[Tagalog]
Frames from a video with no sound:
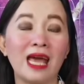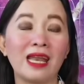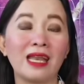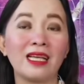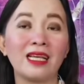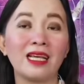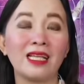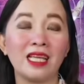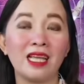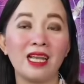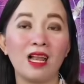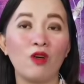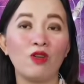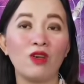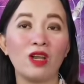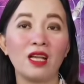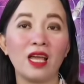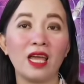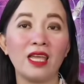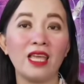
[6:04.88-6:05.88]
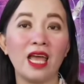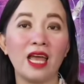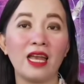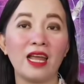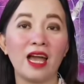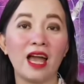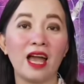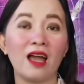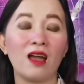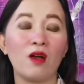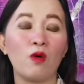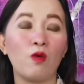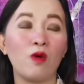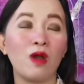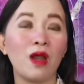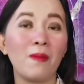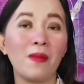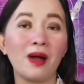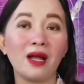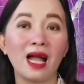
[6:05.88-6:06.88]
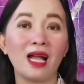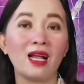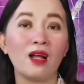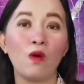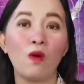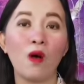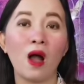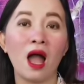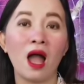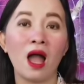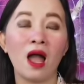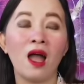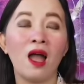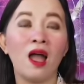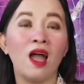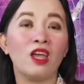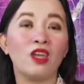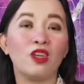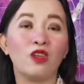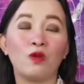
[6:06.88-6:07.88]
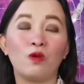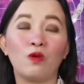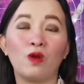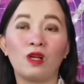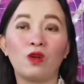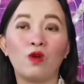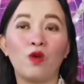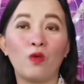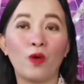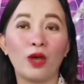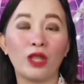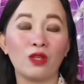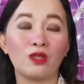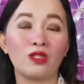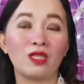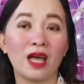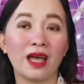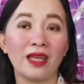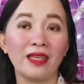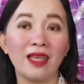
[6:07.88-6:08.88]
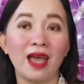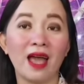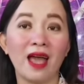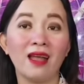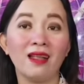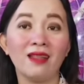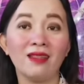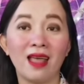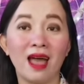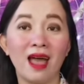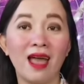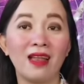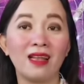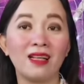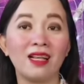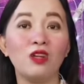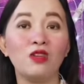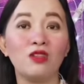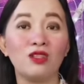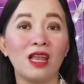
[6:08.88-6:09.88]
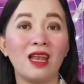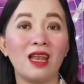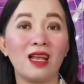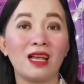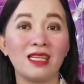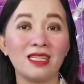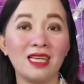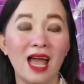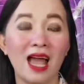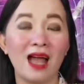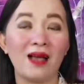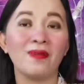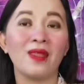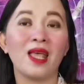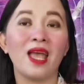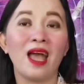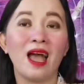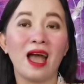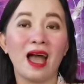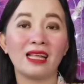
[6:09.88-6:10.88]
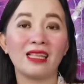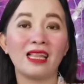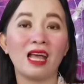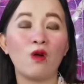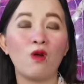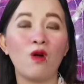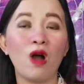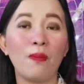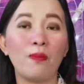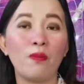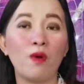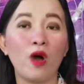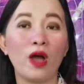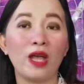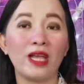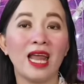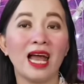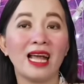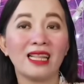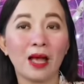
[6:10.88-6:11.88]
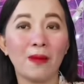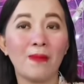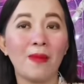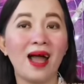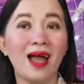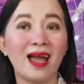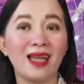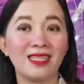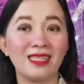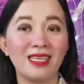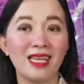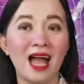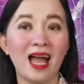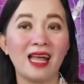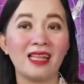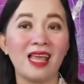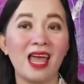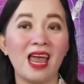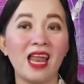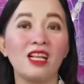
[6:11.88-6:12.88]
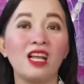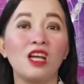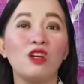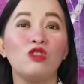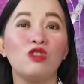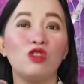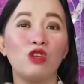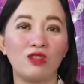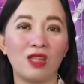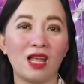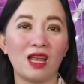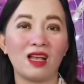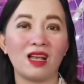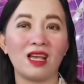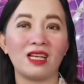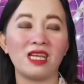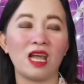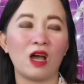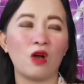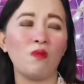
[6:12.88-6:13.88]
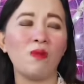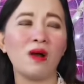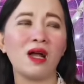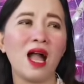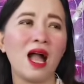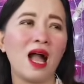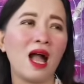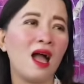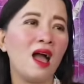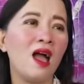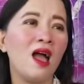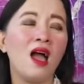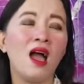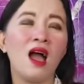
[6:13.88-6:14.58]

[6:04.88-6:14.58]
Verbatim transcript: naringgan din ako ng ganyan na walang magagawa yung nagkukwento sa kanya dahil ganun talaga siya. At ako nga po ay natamaan dyan dahil ganun daw talaga siya. Kumbaga,